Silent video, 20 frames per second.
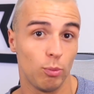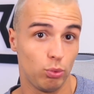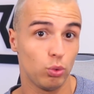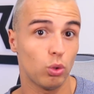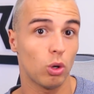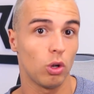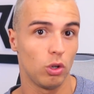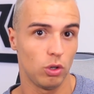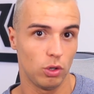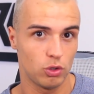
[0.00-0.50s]

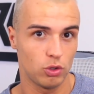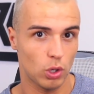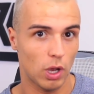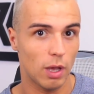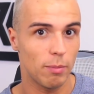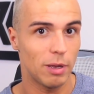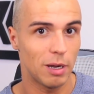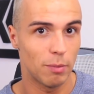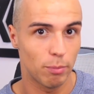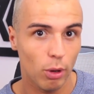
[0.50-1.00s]
pour, je
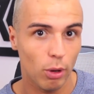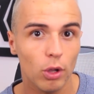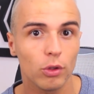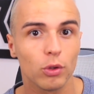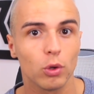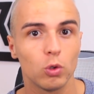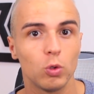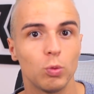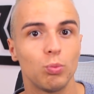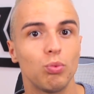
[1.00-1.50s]
rappelle,
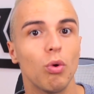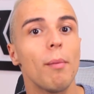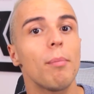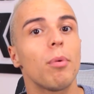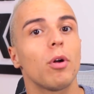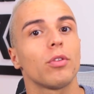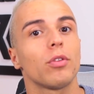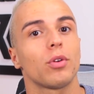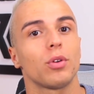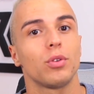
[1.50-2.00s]
prendre du
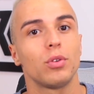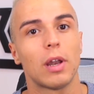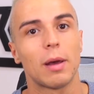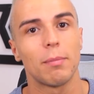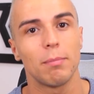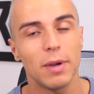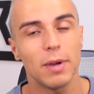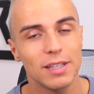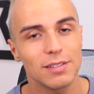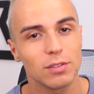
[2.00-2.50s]
poids, prendre de
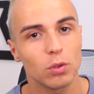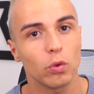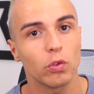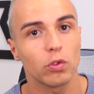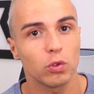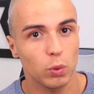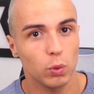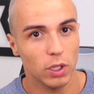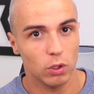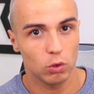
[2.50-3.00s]
la masse,
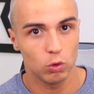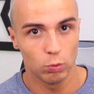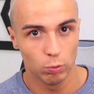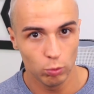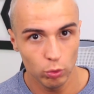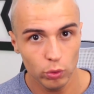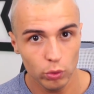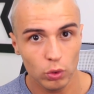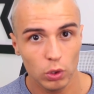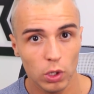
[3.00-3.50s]
construire du
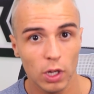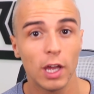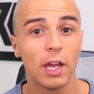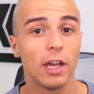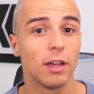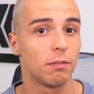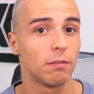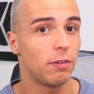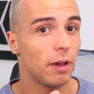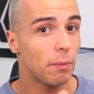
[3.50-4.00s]
muscle,
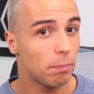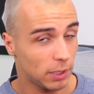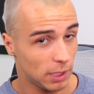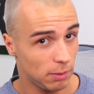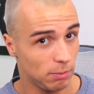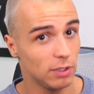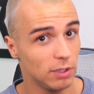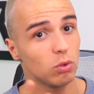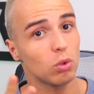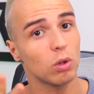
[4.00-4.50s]
va
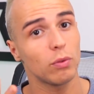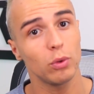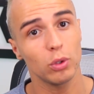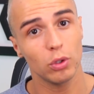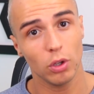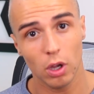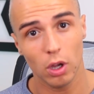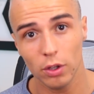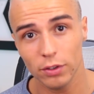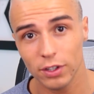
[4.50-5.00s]
primer sur
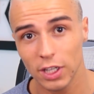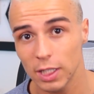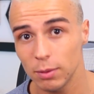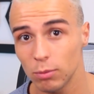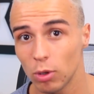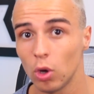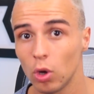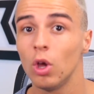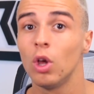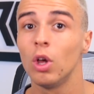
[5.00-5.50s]
votre
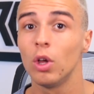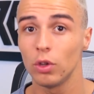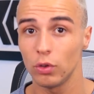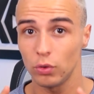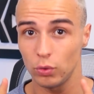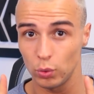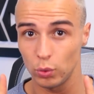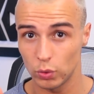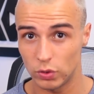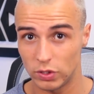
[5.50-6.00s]
entraînement.
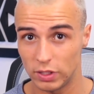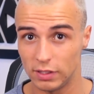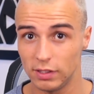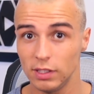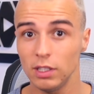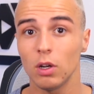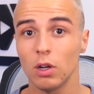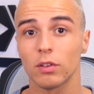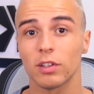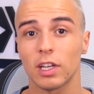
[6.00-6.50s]
Ceci
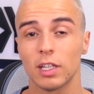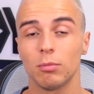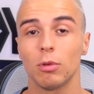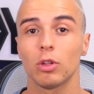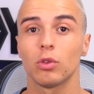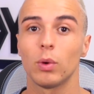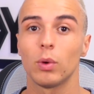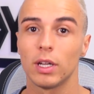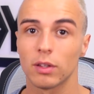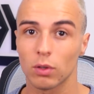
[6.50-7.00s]
dit,
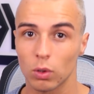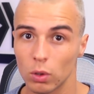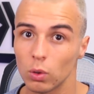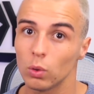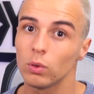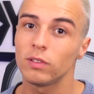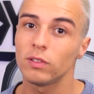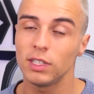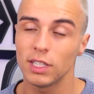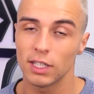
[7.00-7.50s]
l'entraînement doit être
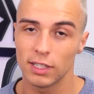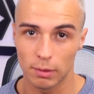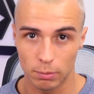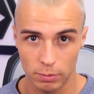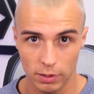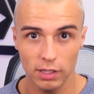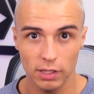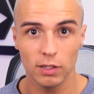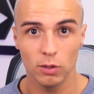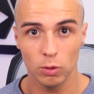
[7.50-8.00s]
aussi
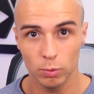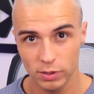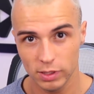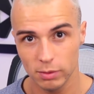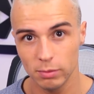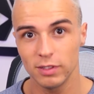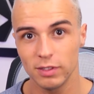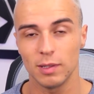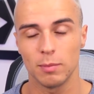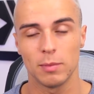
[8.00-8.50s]
adapté et
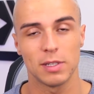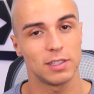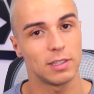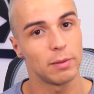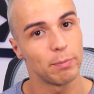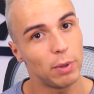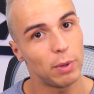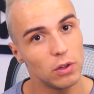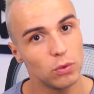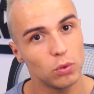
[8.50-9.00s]
optimisé, mais ce
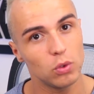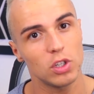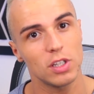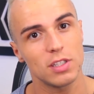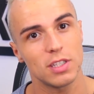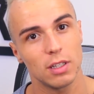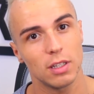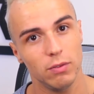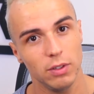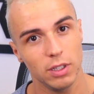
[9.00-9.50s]
n'est pas le
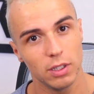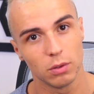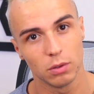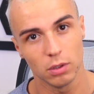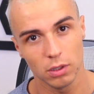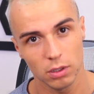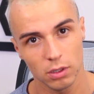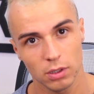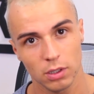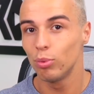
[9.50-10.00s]
sujet de cette
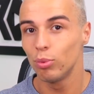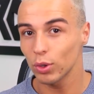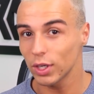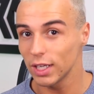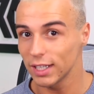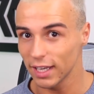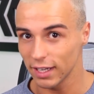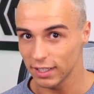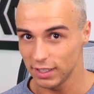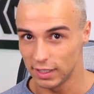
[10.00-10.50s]
vidéo. Pour
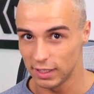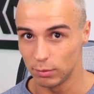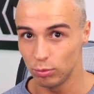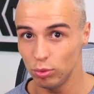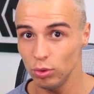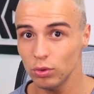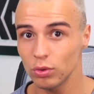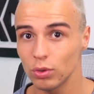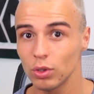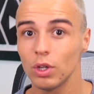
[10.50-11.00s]
quelqu'un qui
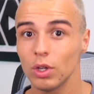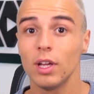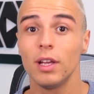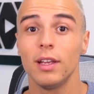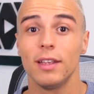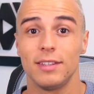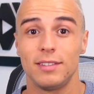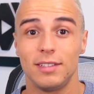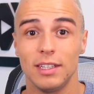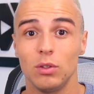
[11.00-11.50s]
débute,
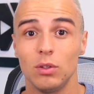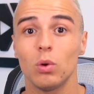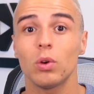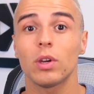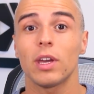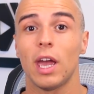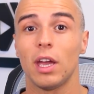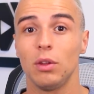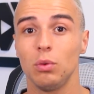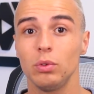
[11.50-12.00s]
c'est
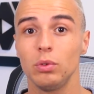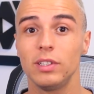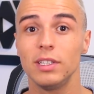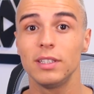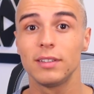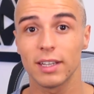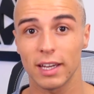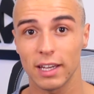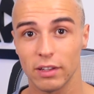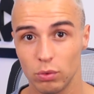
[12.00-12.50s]
donc un
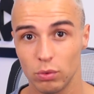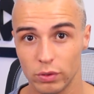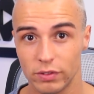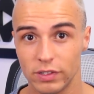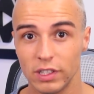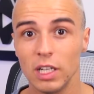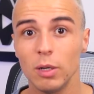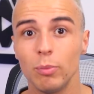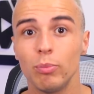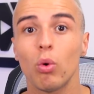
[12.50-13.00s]
outil très
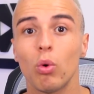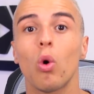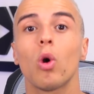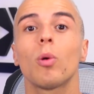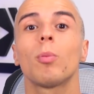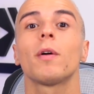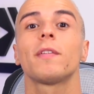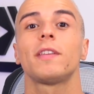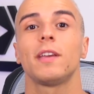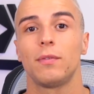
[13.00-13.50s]
utile pour
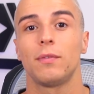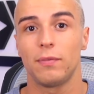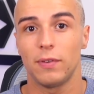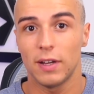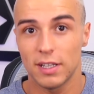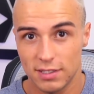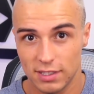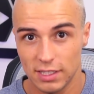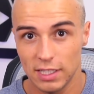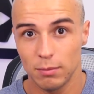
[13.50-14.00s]
augmenter
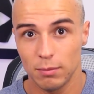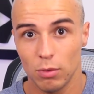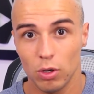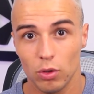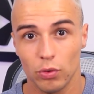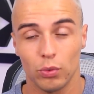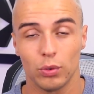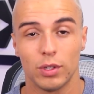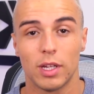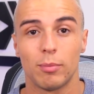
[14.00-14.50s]

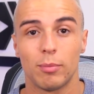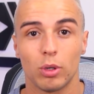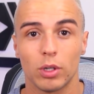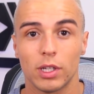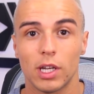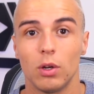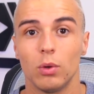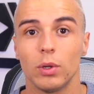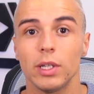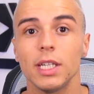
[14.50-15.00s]
facilement son
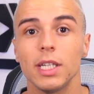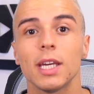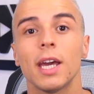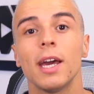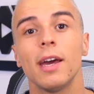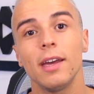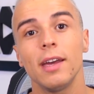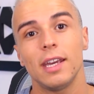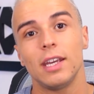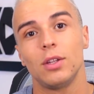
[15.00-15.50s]
apport calorique
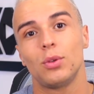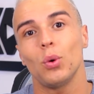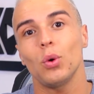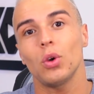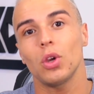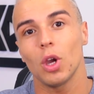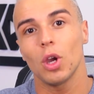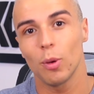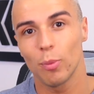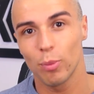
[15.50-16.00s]
et
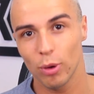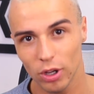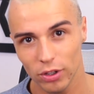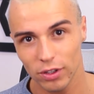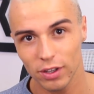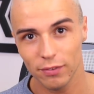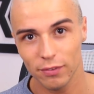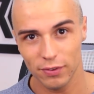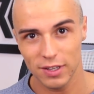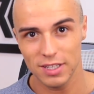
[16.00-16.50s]
donc
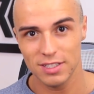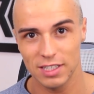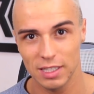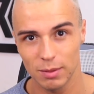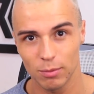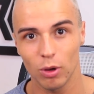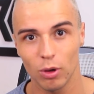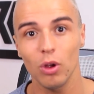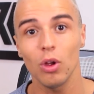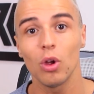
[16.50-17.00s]
prendre
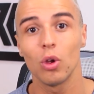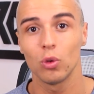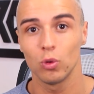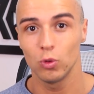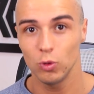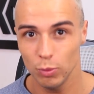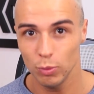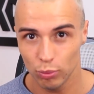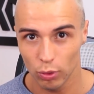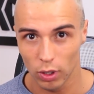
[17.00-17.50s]
facilement
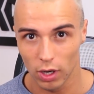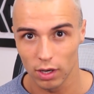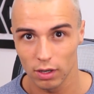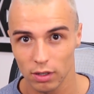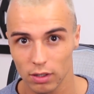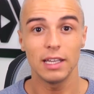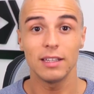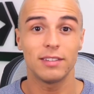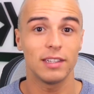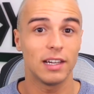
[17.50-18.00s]
du poids. Et